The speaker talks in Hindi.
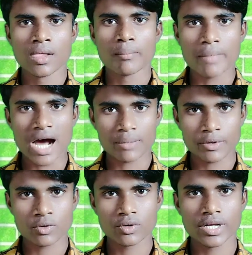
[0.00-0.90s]

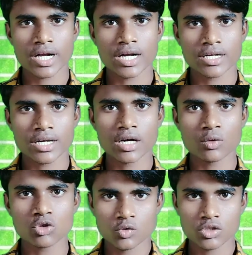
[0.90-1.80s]
मारपीट होने का डर है
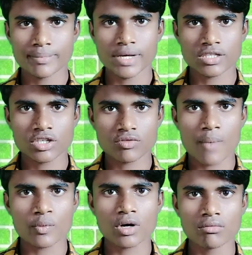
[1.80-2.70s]
उस उस मैसेज को
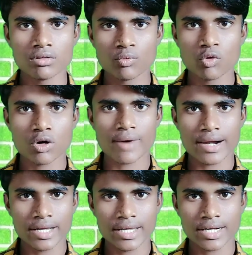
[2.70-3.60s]
आपको कभी
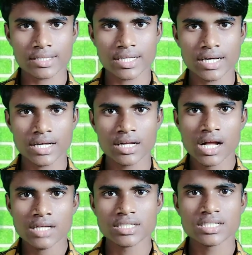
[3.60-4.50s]
फॉरवर्ड नहीं करना है
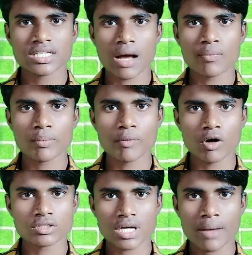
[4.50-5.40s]
जैसे कि आपको
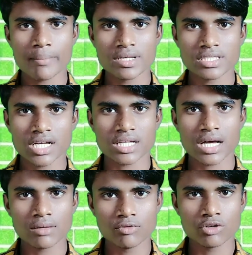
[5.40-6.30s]
बहुत सारा मैसेज आता
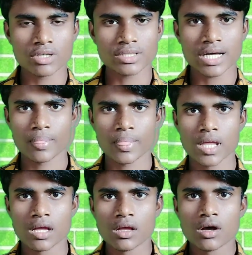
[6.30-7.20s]
है वीडियो आता है
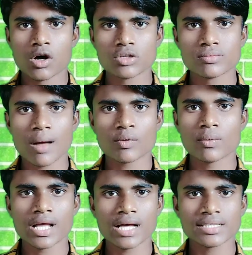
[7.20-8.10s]
और इसमें आपको
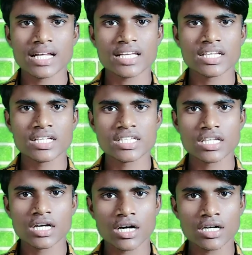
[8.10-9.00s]
बोला जाता है कि
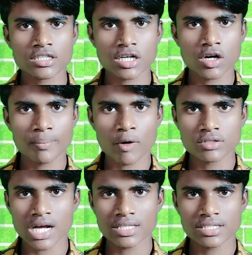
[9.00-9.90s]
इसे हर जगह
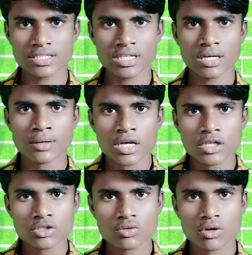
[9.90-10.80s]
पहुंचा दीजिए
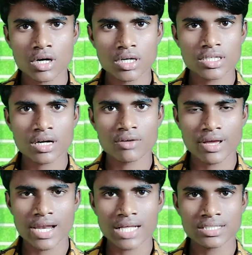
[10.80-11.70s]
इसको हर जगह
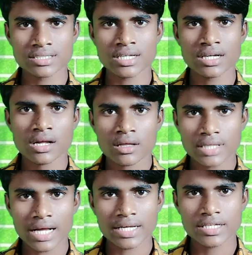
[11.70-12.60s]
फैला दीजिए
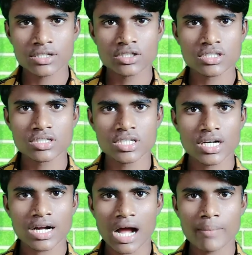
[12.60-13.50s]
ताकि जिसने
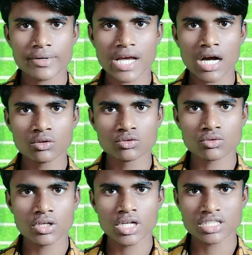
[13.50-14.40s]
यह काम किया है
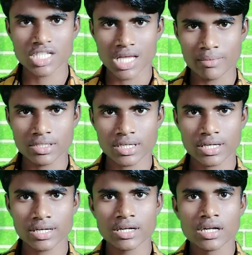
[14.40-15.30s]
उसको यह सज़ा मिल
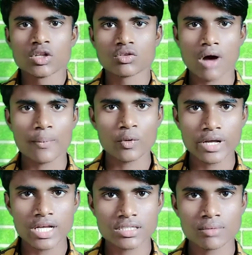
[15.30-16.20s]
सके तो आपको
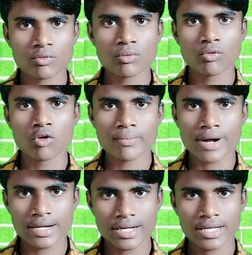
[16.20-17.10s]
ये सबको
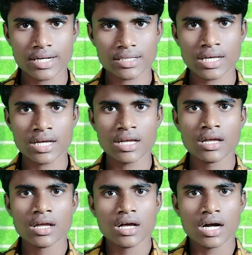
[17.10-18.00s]
फॉरवर्ड नहीं करना है
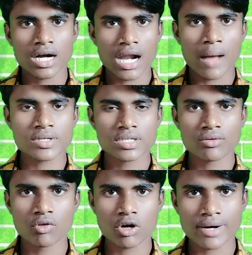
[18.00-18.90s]
अगर आप इसे
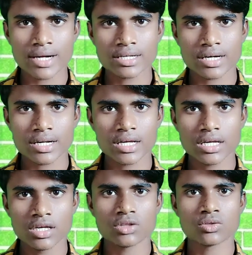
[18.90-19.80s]
फॉरवर्ड कर रहे
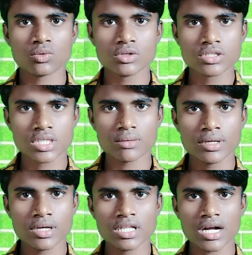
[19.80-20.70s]
हैं तो इससे
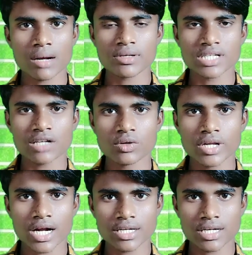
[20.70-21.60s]
भी दंगा फसाद होने
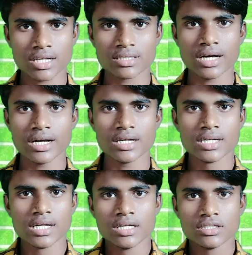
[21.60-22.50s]
का डर रहता है
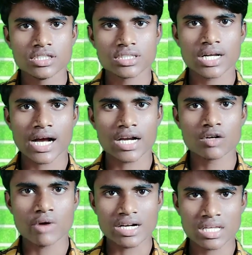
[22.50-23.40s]
जिसके कारण
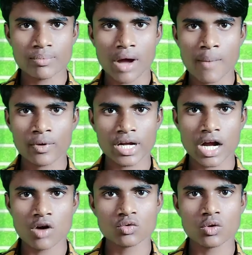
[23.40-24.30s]
व्हाट्सएप आपके
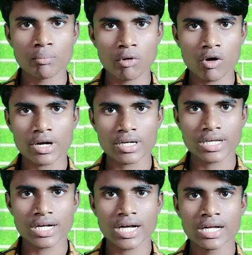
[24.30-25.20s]
अकाउंट को ब्लॉक कर
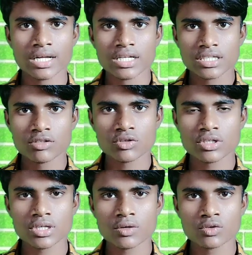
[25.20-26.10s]
देगा
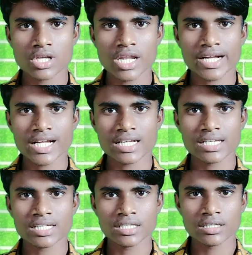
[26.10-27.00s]
क्योंकि उसे लगेगा
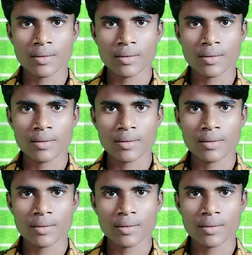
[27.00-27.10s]
कि